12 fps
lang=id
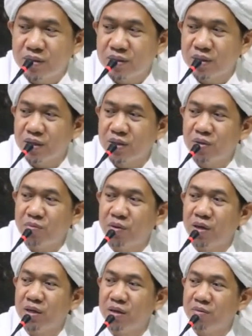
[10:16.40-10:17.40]
ya kita
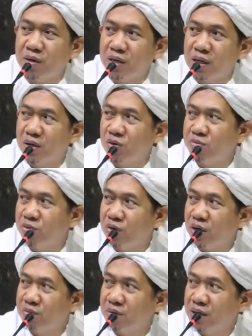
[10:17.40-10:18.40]
pengen kemana
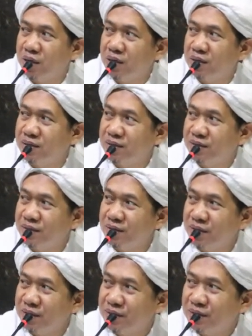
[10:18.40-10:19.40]
rombongan mana
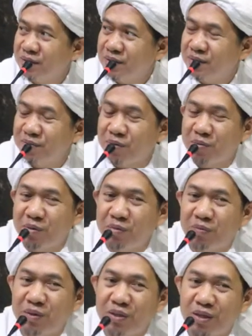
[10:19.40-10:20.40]
ya
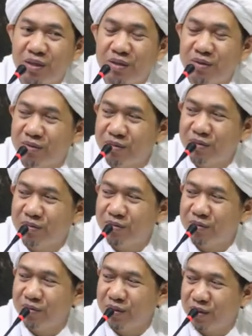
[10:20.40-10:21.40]
pemimpinnya
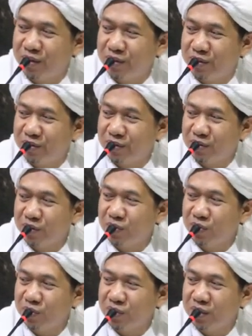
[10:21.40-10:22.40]
ya
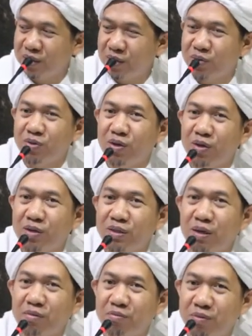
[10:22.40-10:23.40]
gurunya ya insya Allah
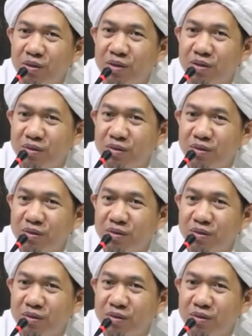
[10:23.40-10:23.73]
sampai